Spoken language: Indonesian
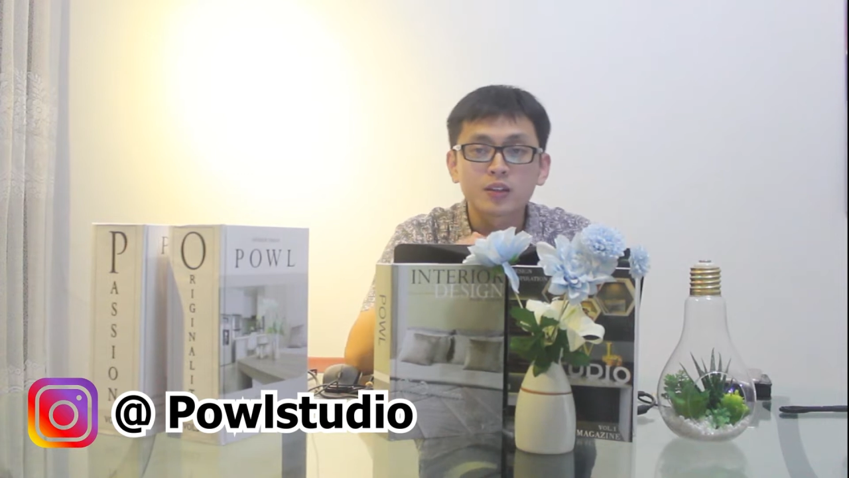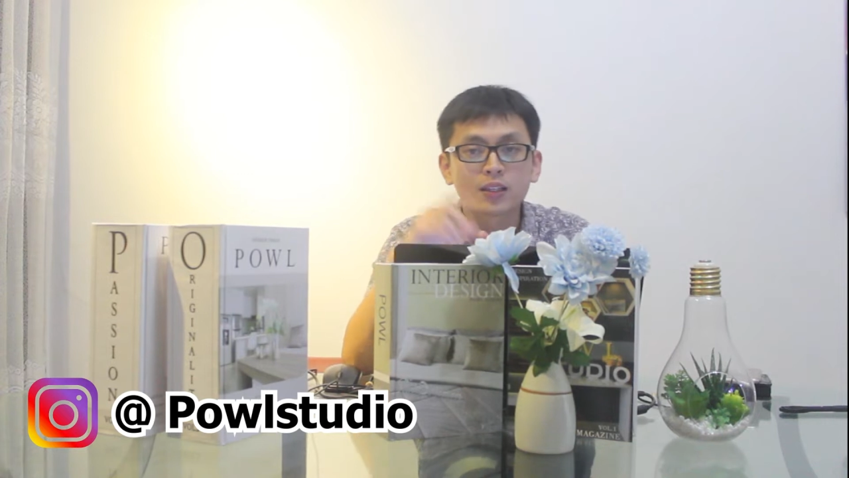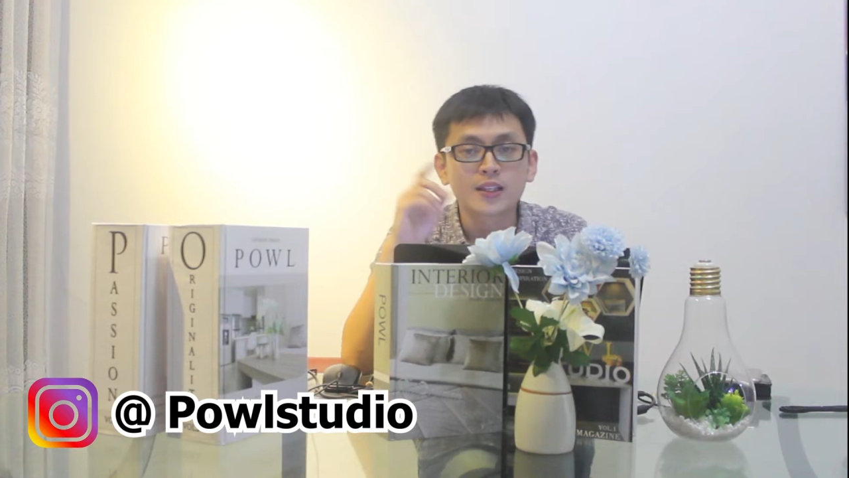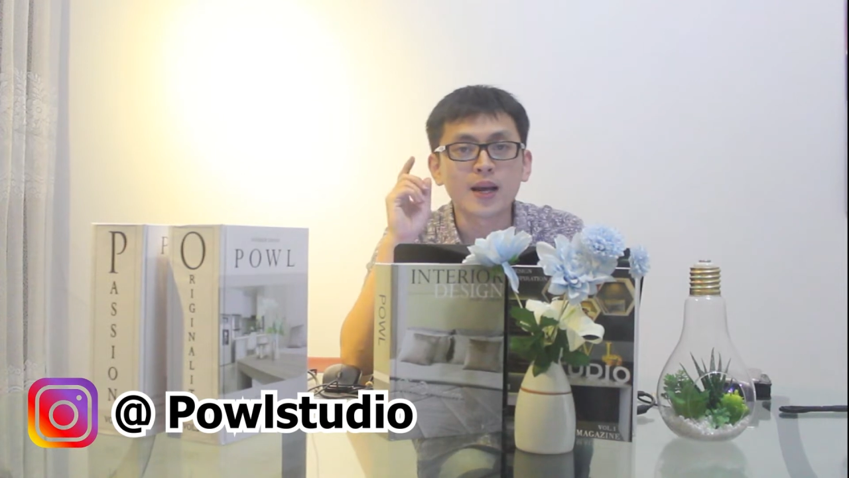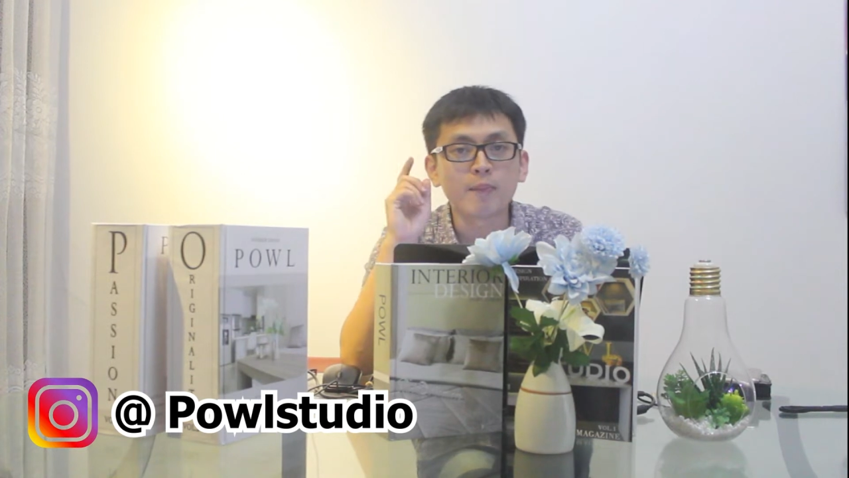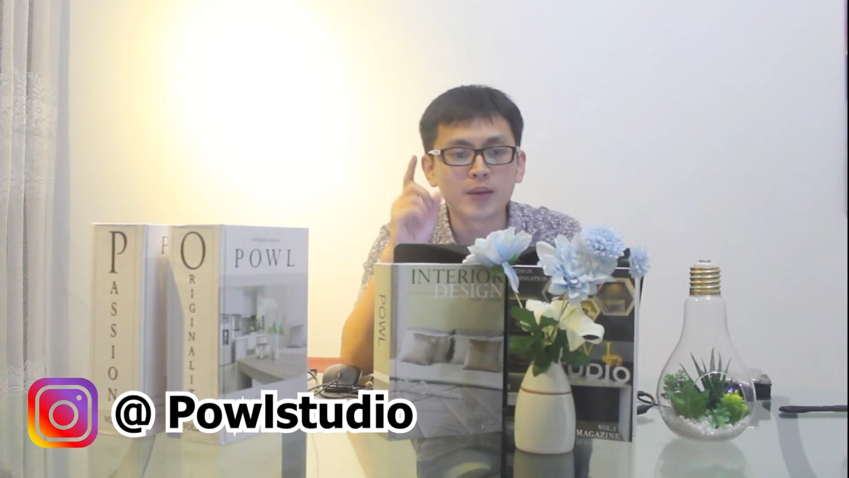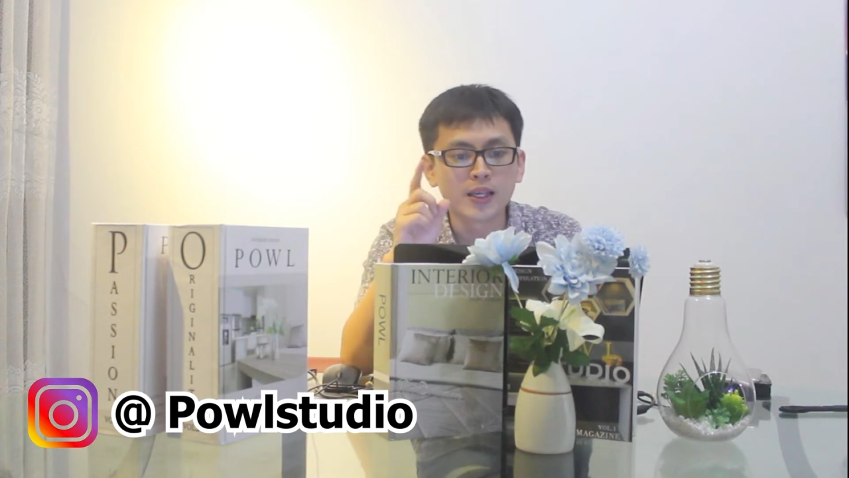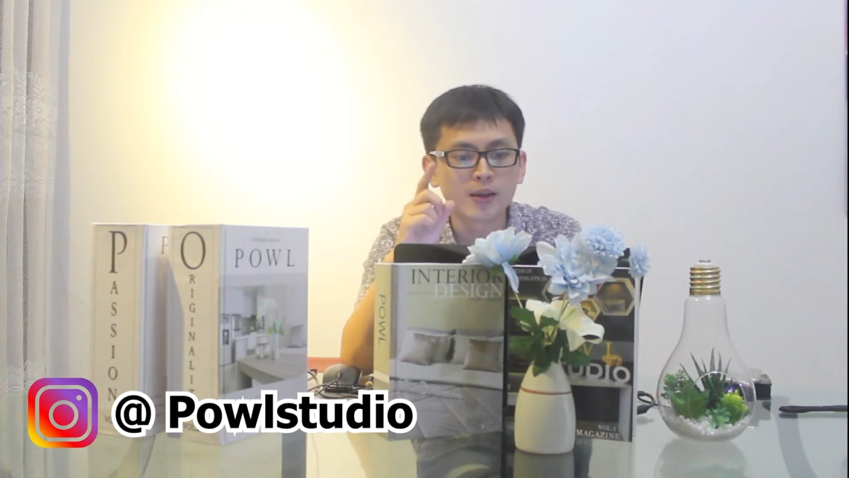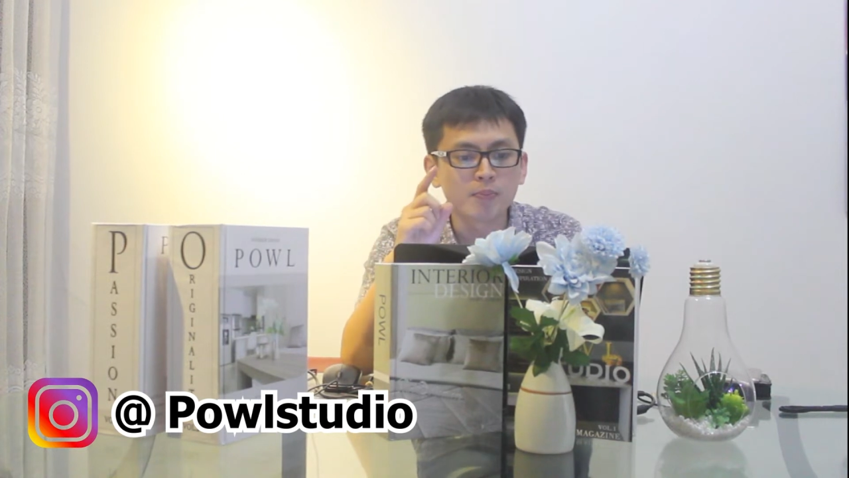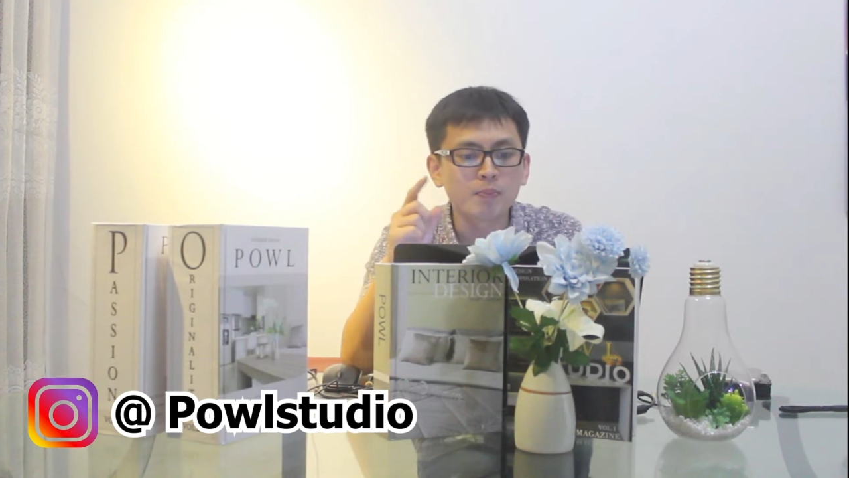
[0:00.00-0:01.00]

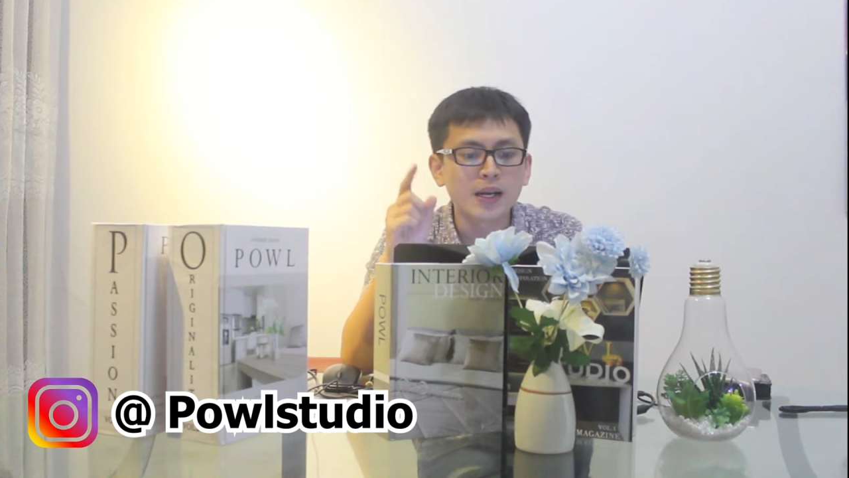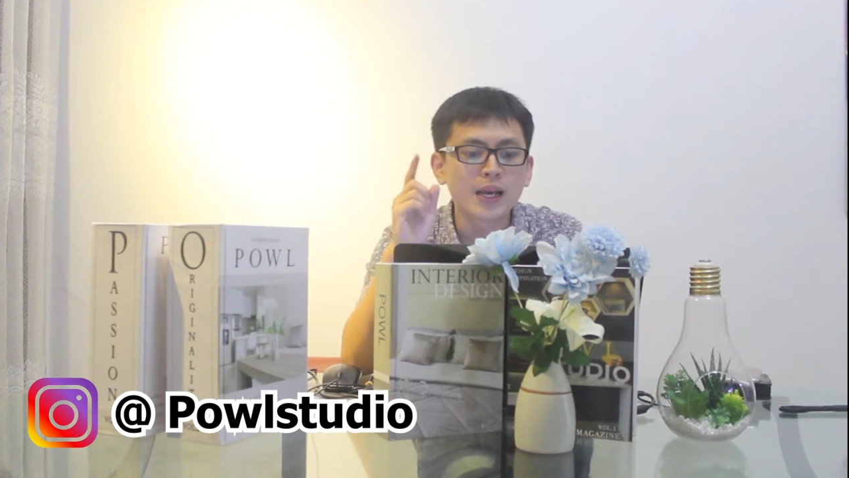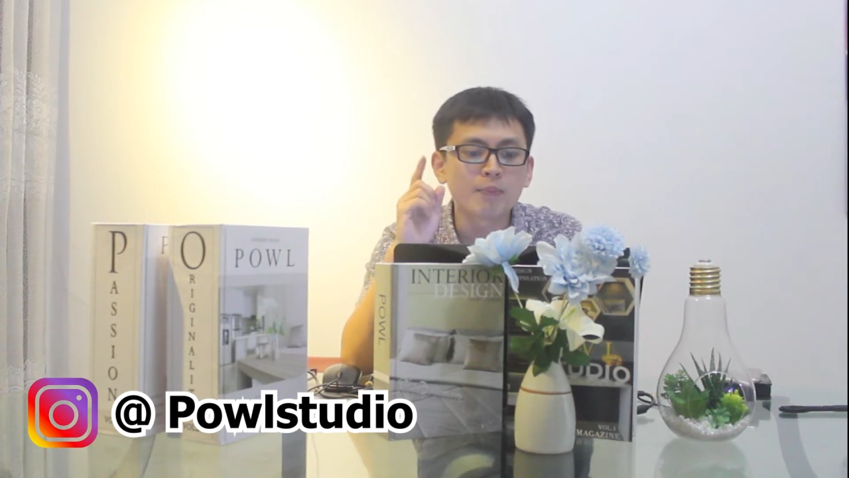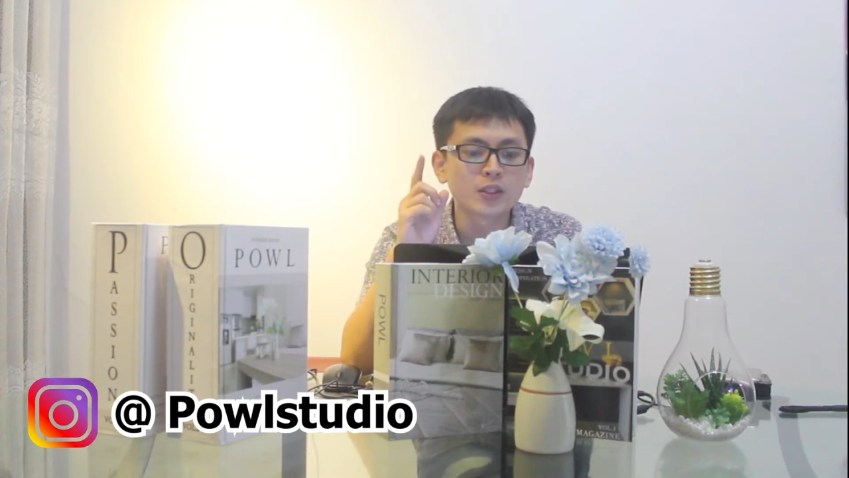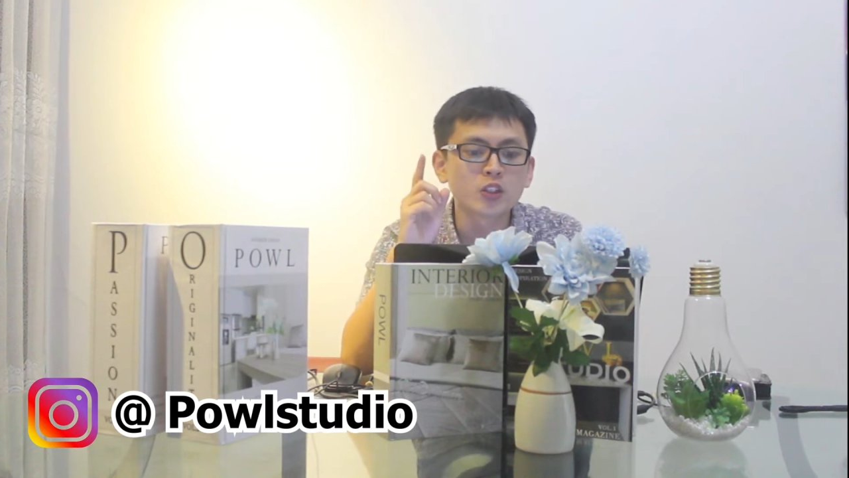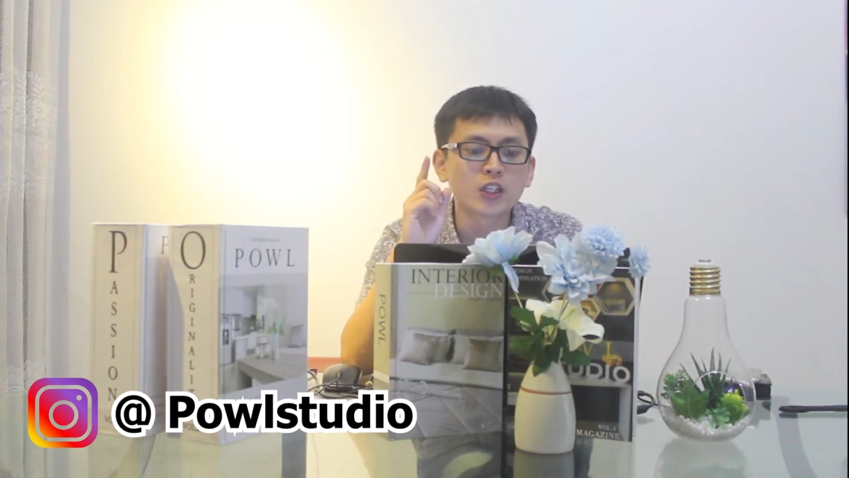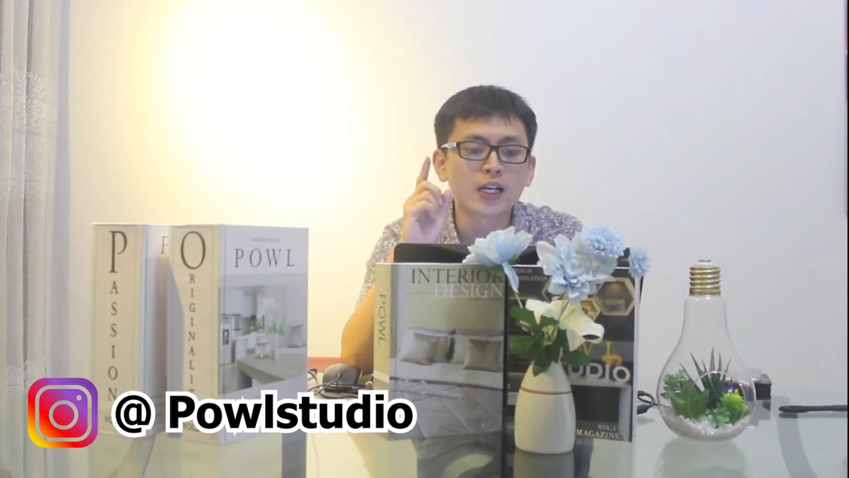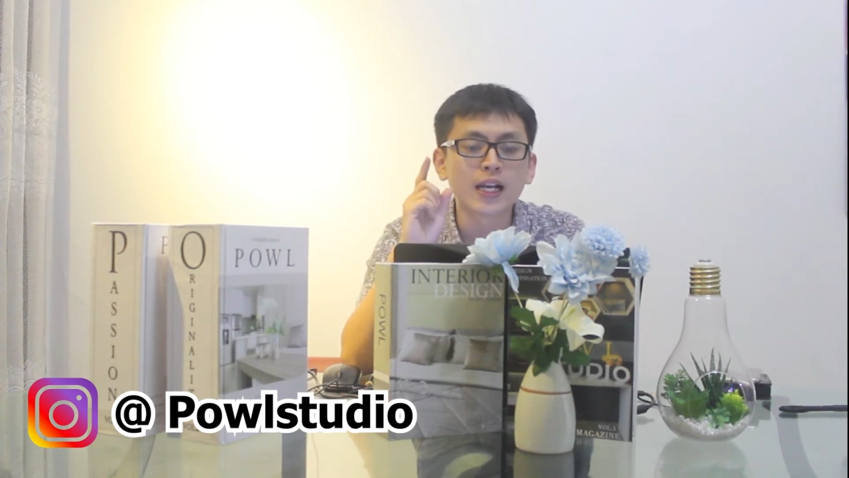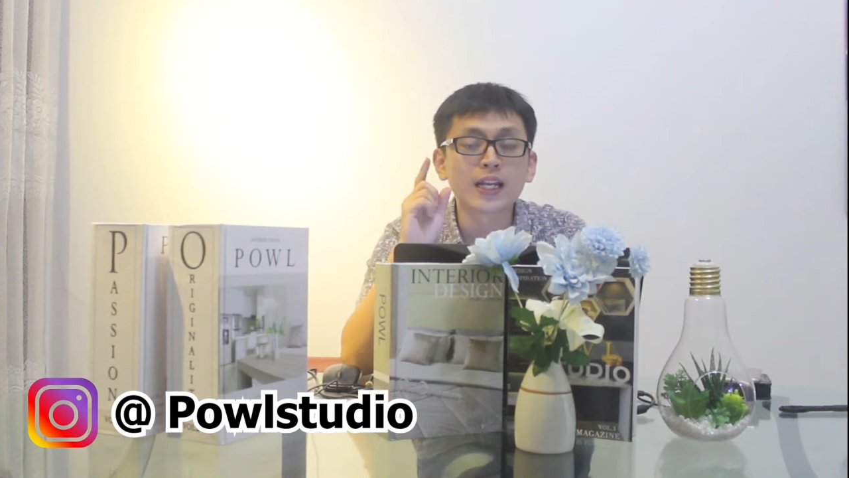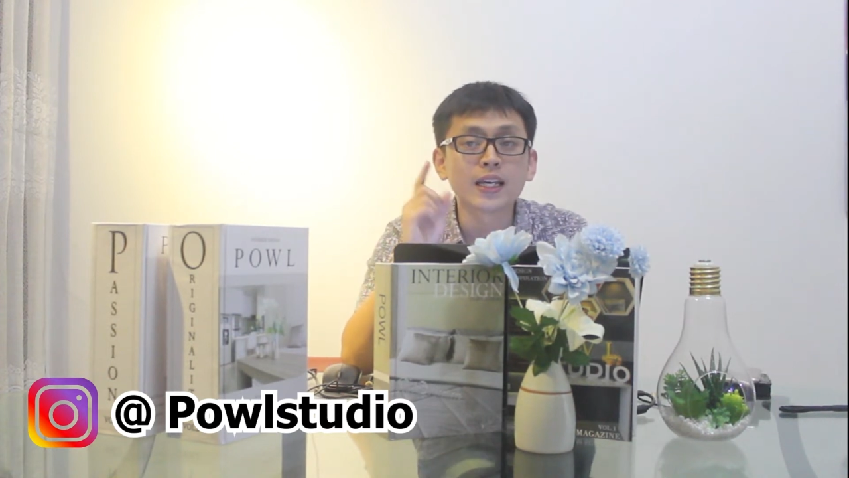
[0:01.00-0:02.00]
Tetapi, pada
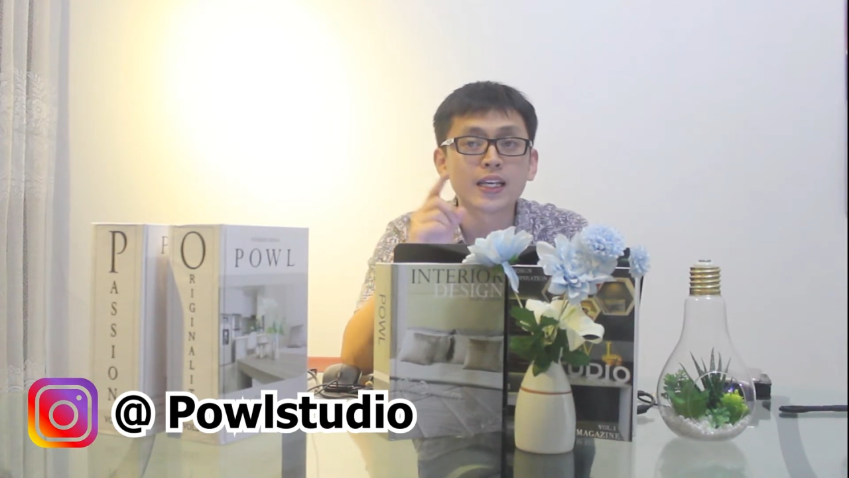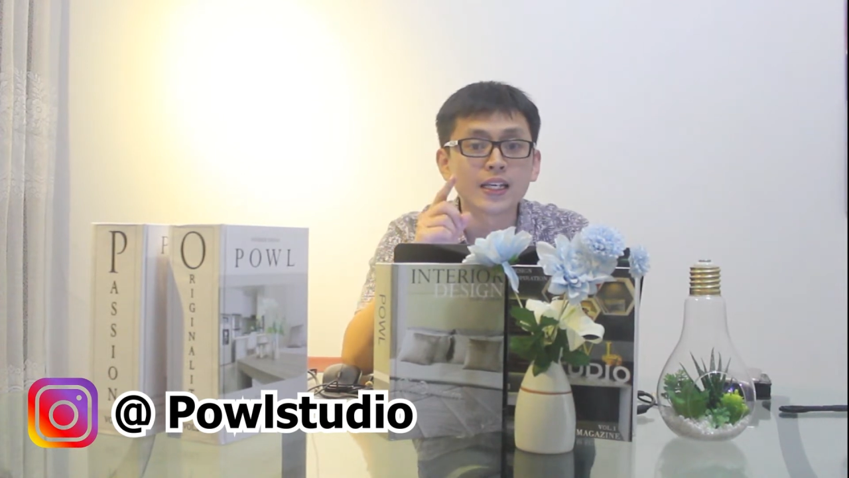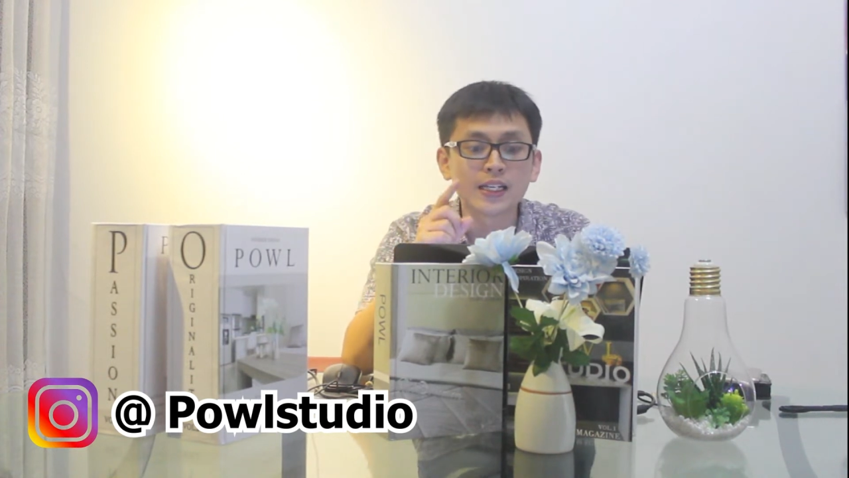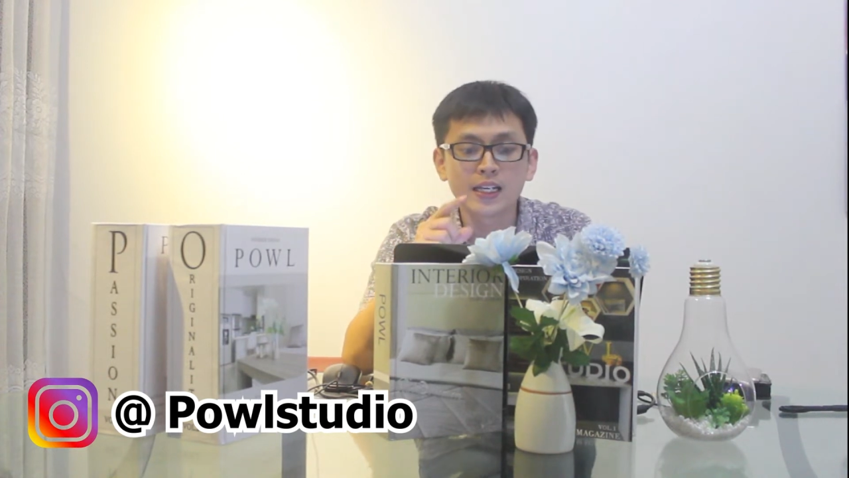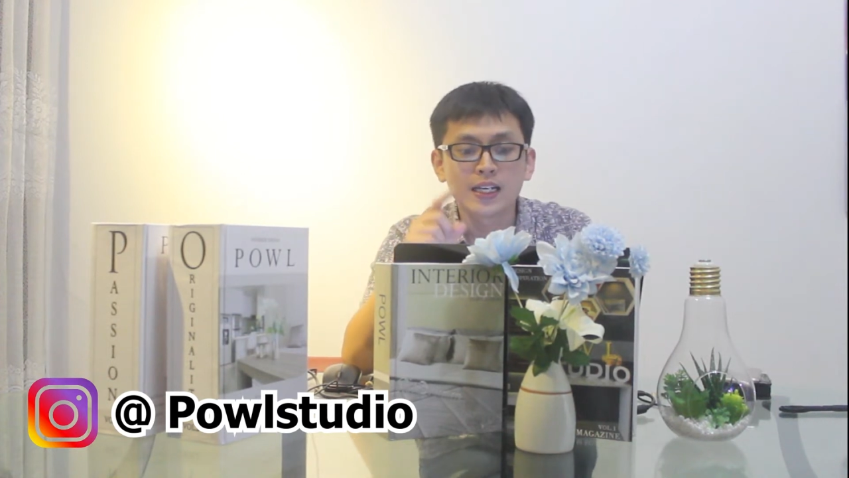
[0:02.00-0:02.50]
episode kali ini,